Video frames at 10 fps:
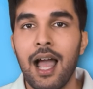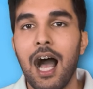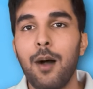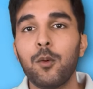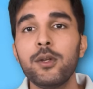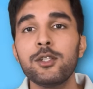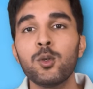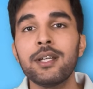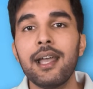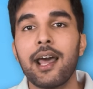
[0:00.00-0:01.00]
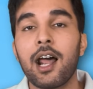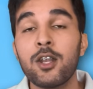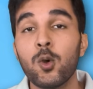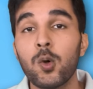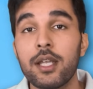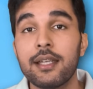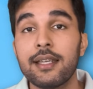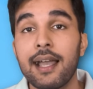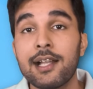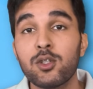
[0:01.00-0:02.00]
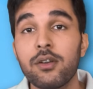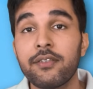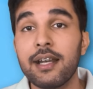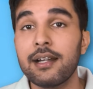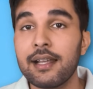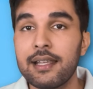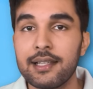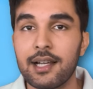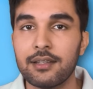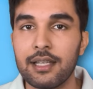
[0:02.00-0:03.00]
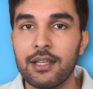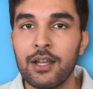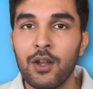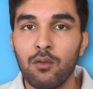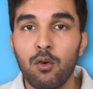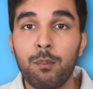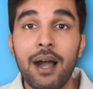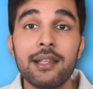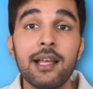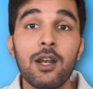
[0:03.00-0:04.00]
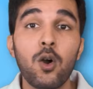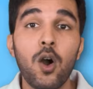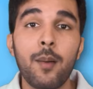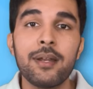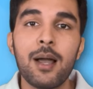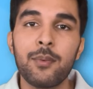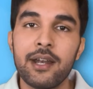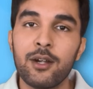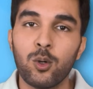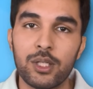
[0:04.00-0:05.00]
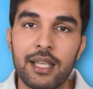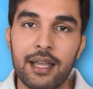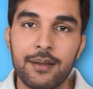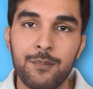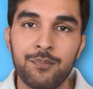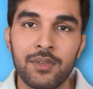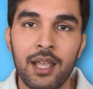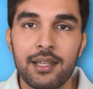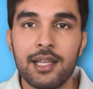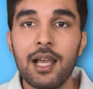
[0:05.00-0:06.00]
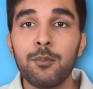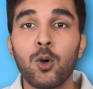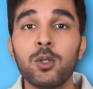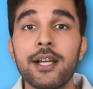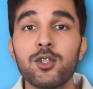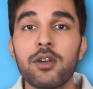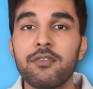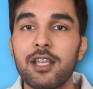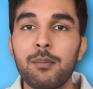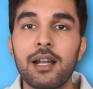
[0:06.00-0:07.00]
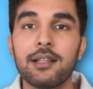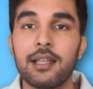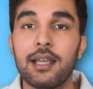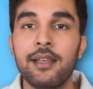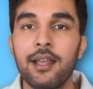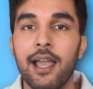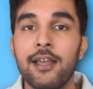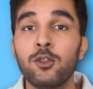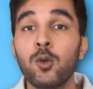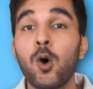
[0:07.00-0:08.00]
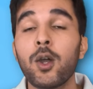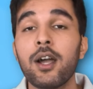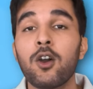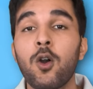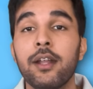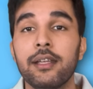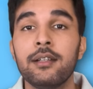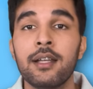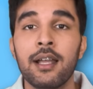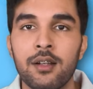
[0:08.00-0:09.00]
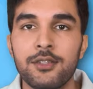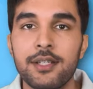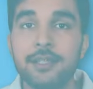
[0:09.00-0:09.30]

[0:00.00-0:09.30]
आपको ये सुन के हैरानी होगी कि एच क्रिएट नहीं की जाती वो बाय द लॉ अपने आप क्रिएट होती है यानी आप खुद एच नहीं बनाते हिंदू लॉ के अकॉर्डिंग जिस